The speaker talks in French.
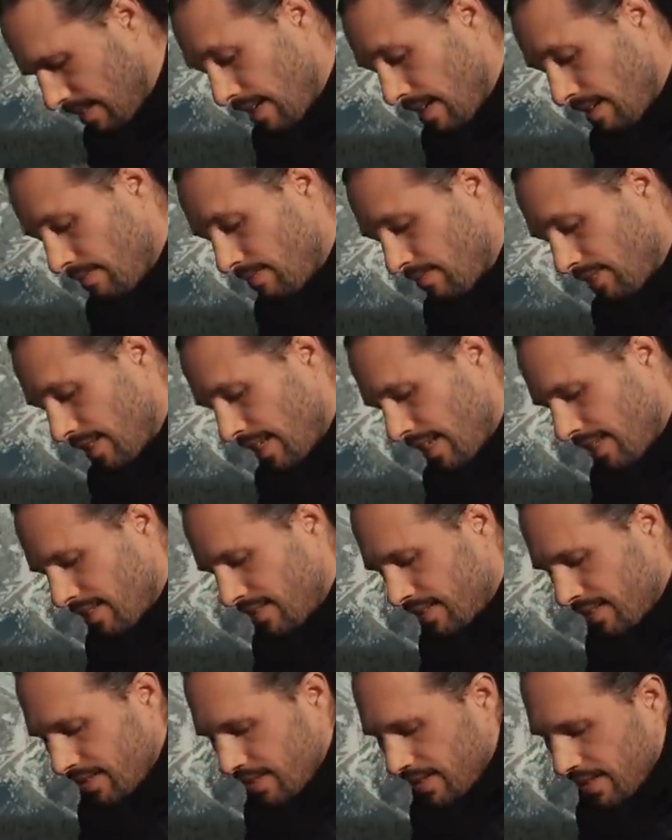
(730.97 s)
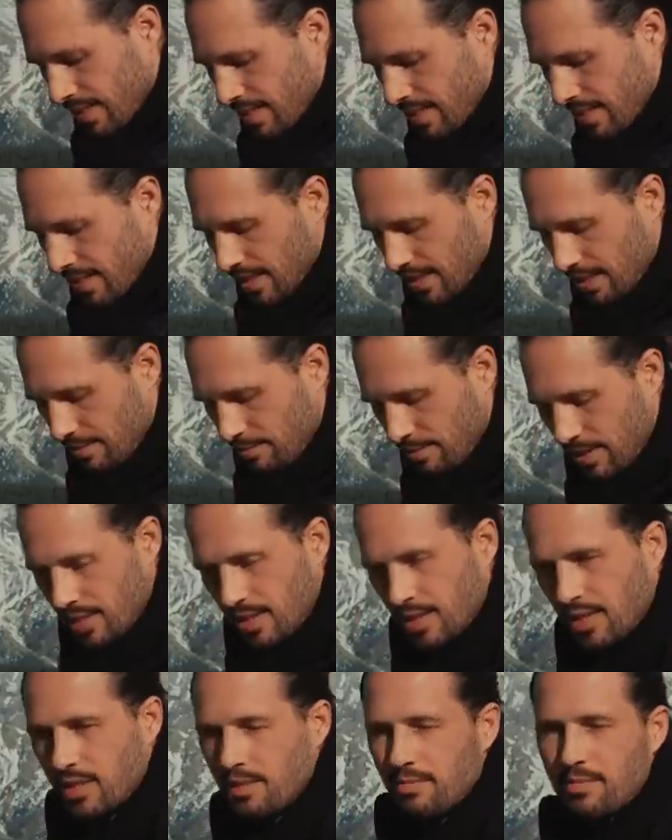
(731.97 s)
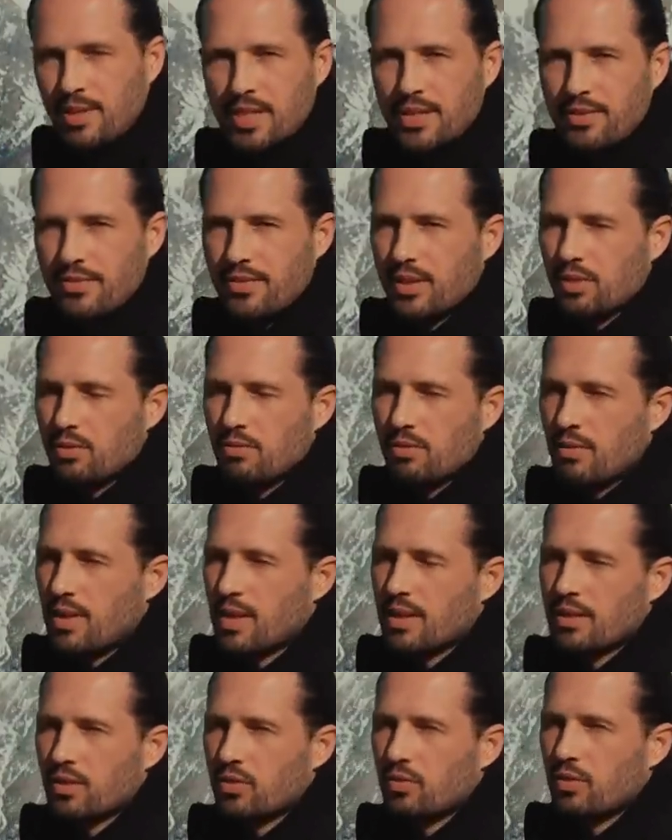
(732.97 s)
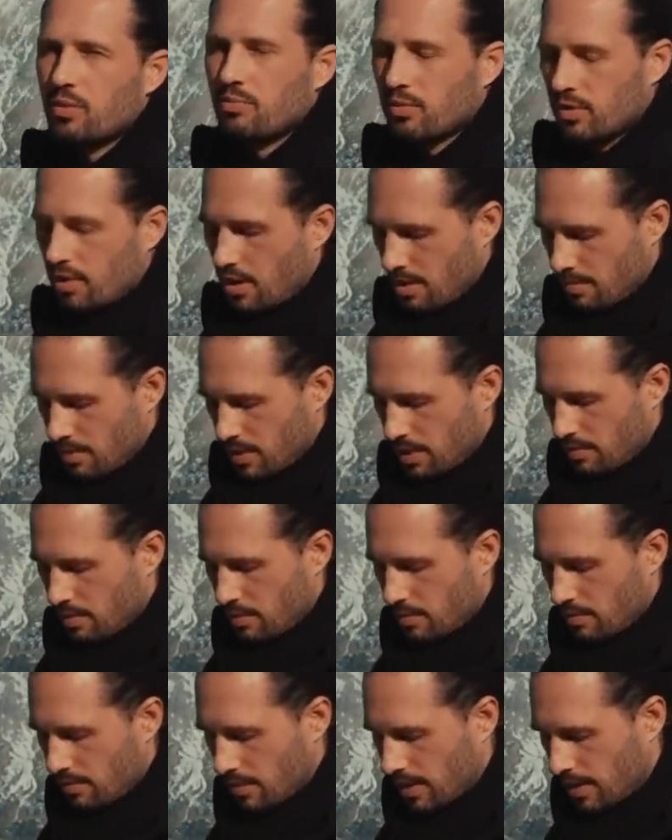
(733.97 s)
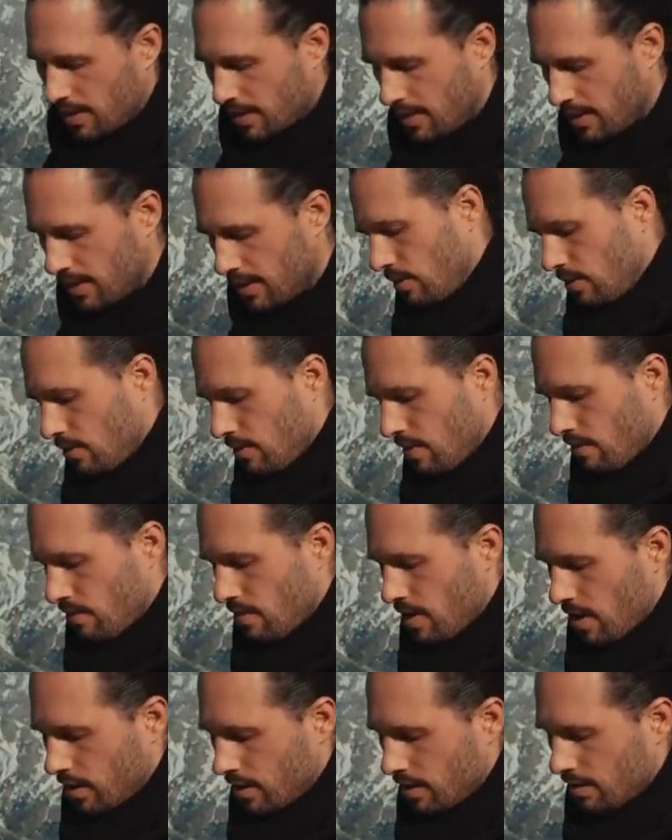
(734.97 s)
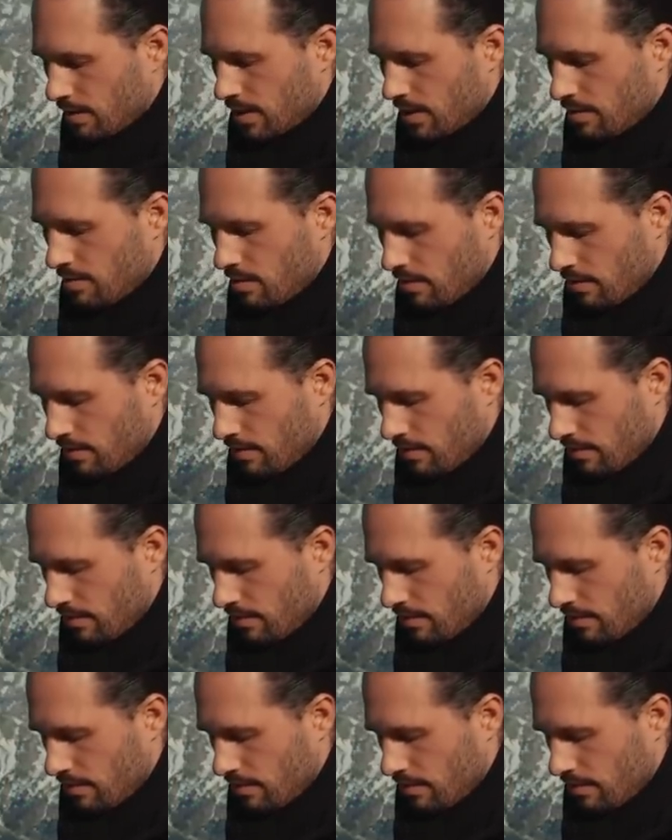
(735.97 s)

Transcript: Et la montagne, qu'est-ce qu'il y a Il y a des paysages magnifiques, tu vas voir. Je vais te montrer un petit peu ici, tu vas voir comme c'est beau.